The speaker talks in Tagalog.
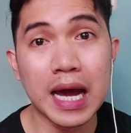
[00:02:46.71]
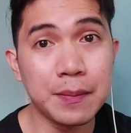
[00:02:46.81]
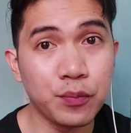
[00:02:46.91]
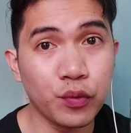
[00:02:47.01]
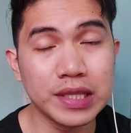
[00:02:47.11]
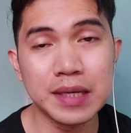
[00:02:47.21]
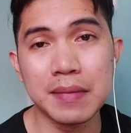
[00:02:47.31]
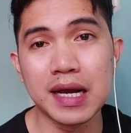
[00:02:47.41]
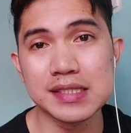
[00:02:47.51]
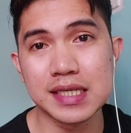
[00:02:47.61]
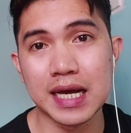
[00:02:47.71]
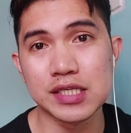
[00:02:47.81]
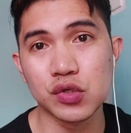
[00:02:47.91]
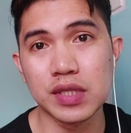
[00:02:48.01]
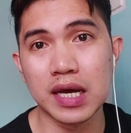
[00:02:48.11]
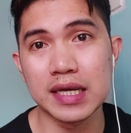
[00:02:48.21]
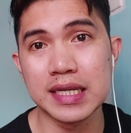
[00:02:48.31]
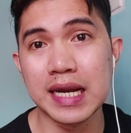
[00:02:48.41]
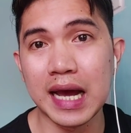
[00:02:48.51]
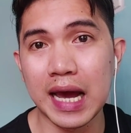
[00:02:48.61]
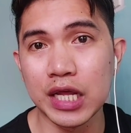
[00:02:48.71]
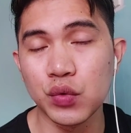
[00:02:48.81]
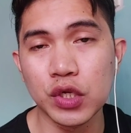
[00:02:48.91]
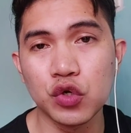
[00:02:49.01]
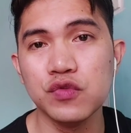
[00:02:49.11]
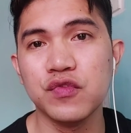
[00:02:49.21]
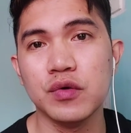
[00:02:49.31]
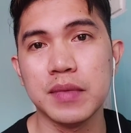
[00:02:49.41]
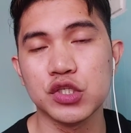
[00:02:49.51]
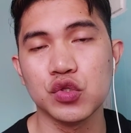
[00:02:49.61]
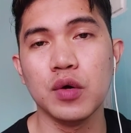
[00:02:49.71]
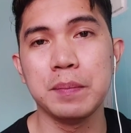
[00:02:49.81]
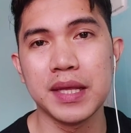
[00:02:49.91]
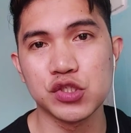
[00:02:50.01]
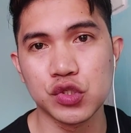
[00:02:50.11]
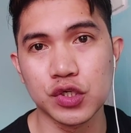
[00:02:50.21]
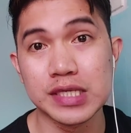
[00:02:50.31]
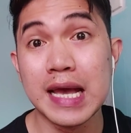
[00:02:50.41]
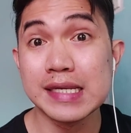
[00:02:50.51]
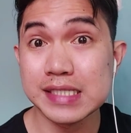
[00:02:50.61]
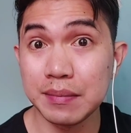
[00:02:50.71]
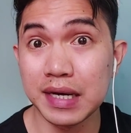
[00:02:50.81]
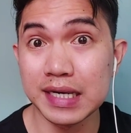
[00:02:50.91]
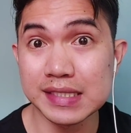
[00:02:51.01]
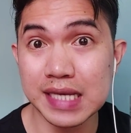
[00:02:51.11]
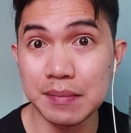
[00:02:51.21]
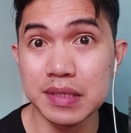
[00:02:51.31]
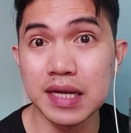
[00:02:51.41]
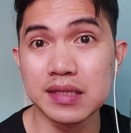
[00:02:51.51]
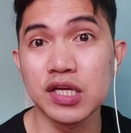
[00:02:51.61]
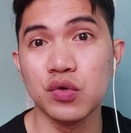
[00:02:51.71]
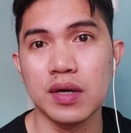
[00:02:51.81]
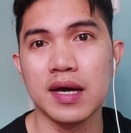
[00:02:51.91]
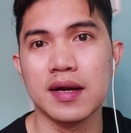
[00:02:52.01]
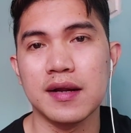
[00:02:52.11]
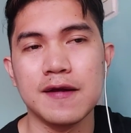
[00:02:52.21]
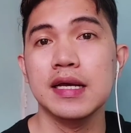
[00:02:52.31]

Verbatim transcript: ang pwedeng mag-asikaso ng kanilang annual confirmation of pensioners sa mga nasabi nating lugar.